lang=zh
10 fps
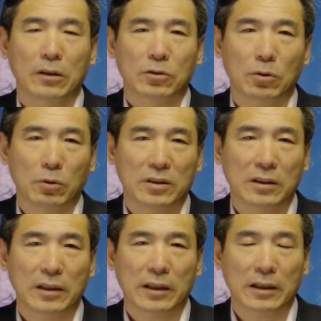所以我
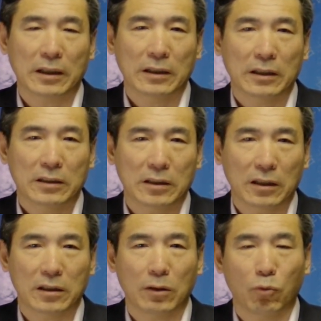今天呢，
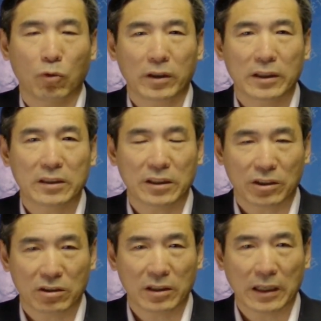结合我这几
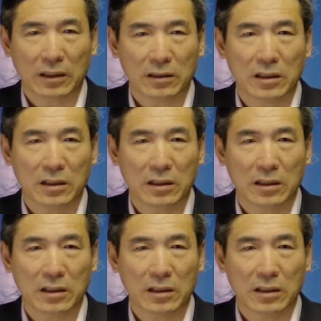十年的